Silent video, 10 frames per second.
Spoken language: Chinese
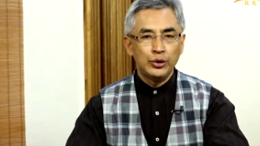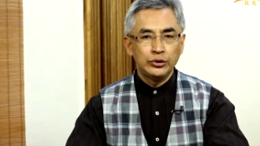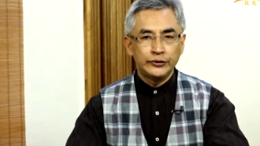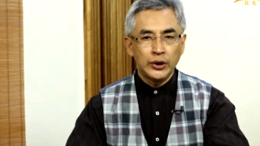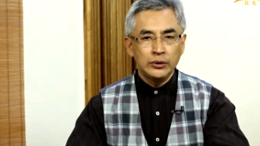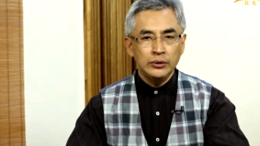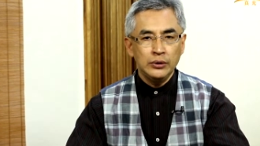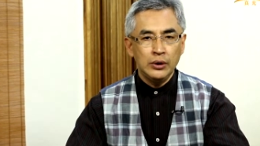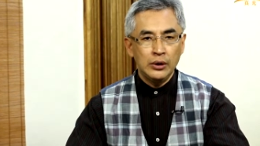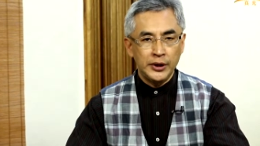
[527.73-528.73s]
风、
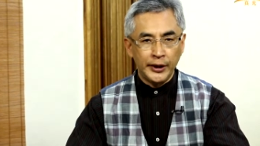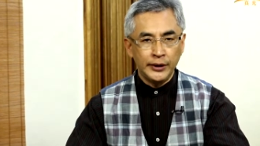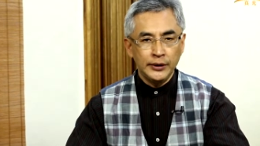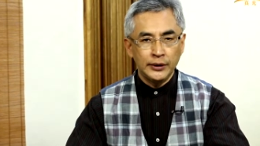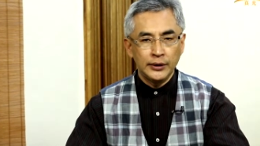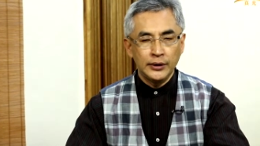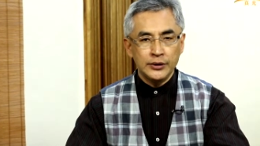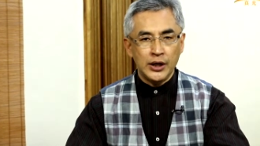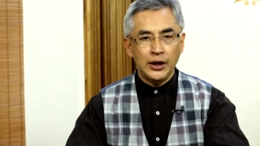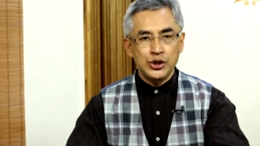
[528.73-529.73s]
灵
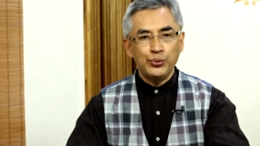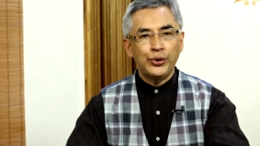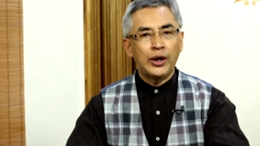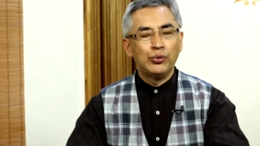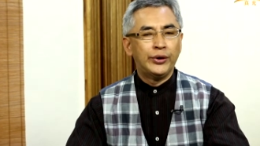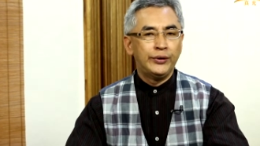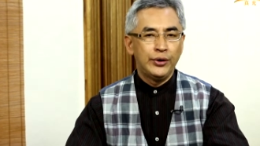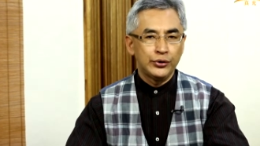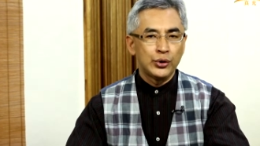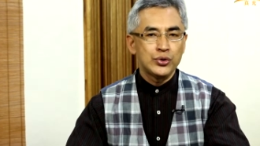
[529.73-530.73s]
在希伯来文
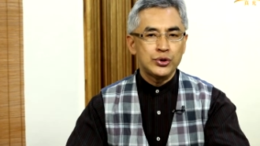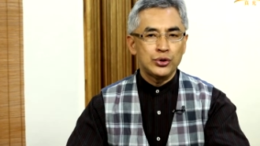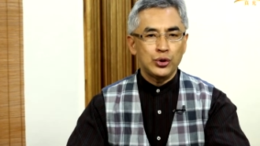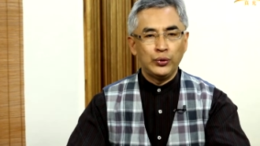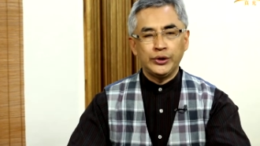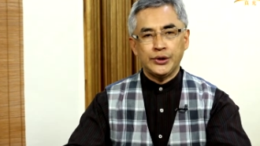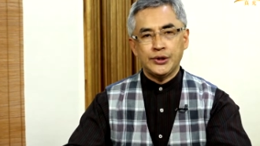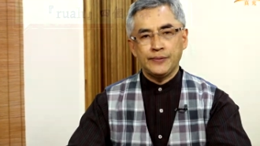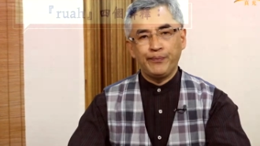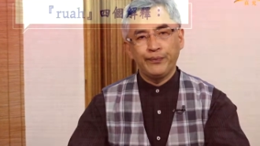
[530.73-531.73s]
都是同一个字。